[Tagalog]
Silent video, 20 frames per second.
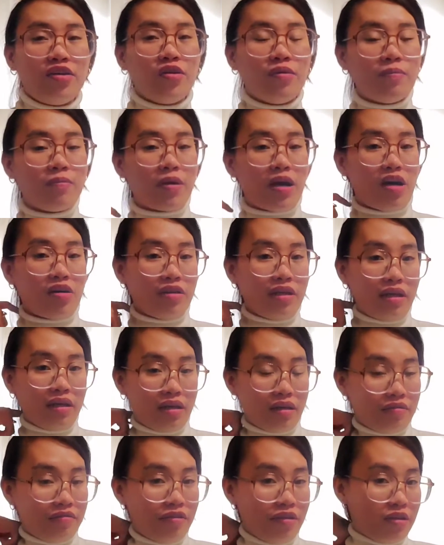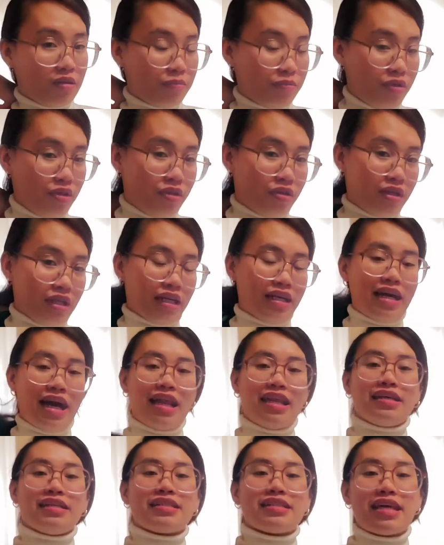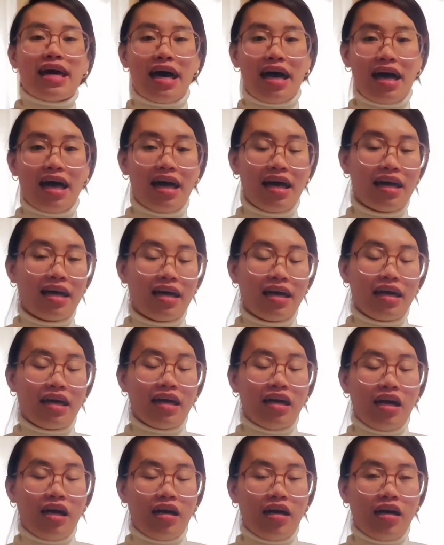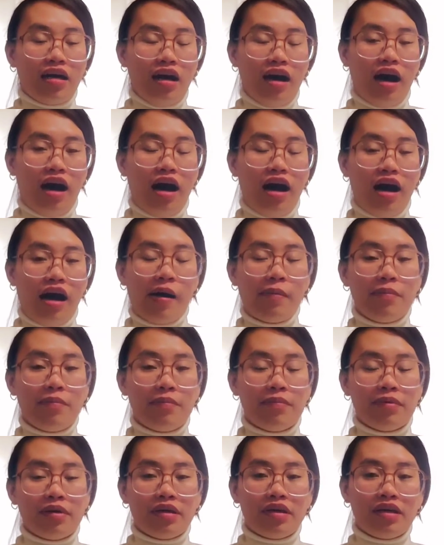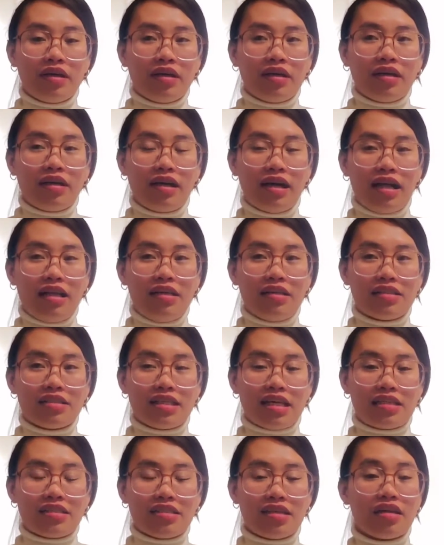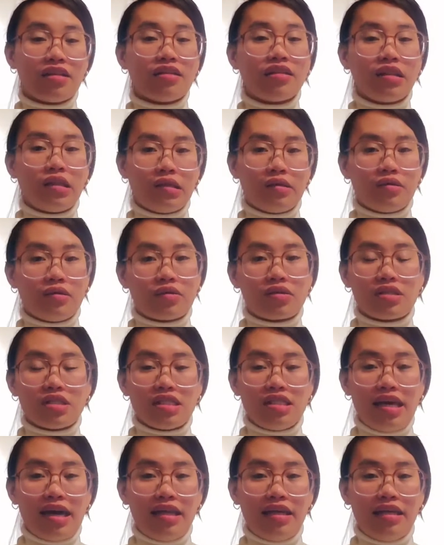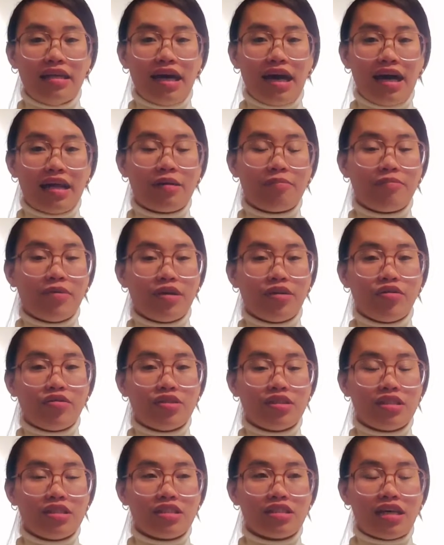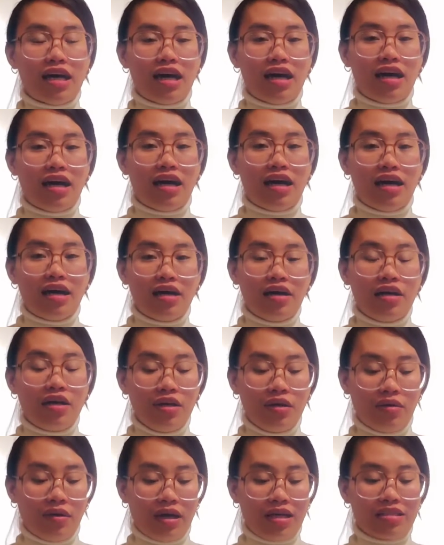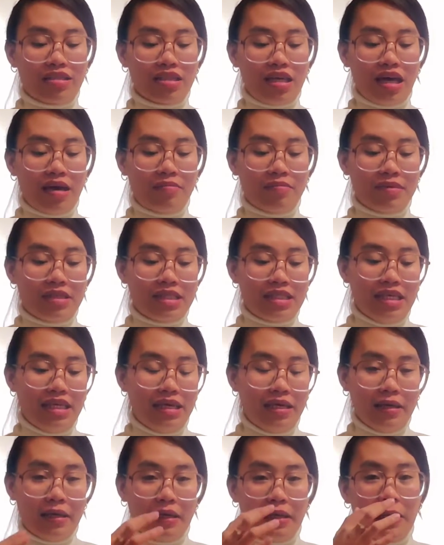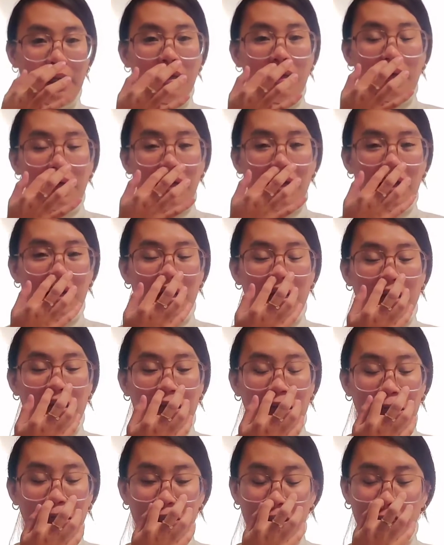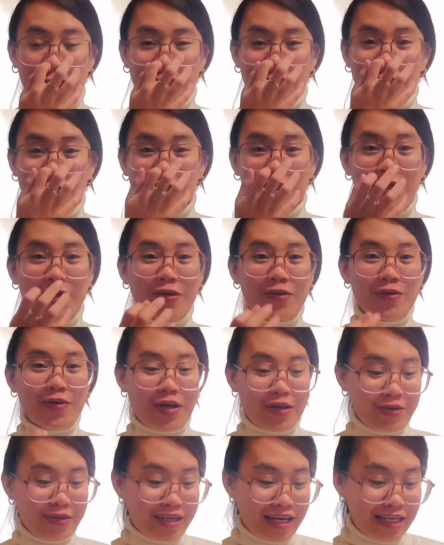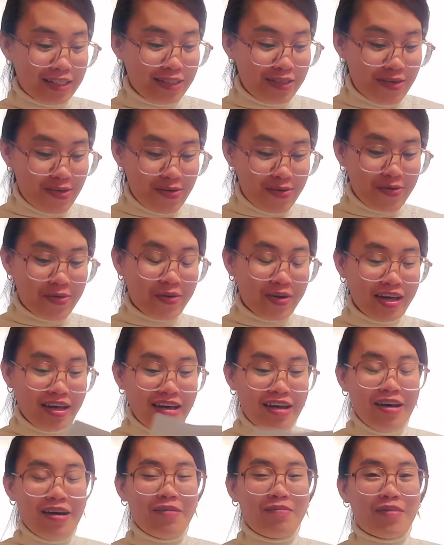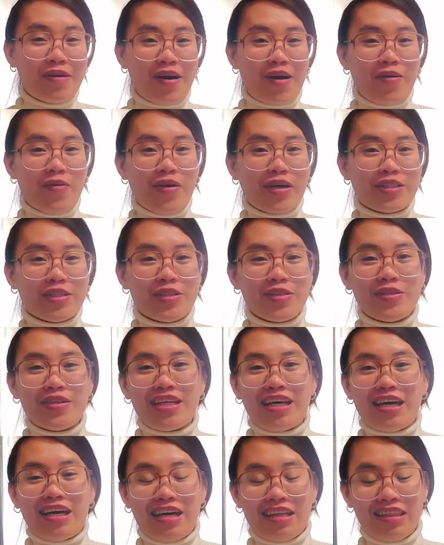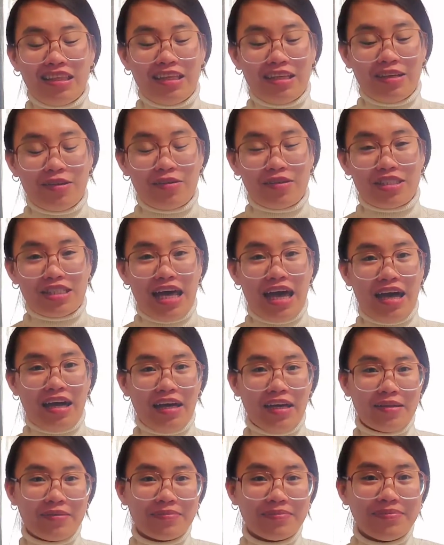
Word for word: yung brown envelope nyo na galing sa um, galing sa St. Luke's. Yan, hinahanap yan doon sa US Embassy. And, ayun guys, i-share ko ngayon guys yung mga question na tinanong sa akin.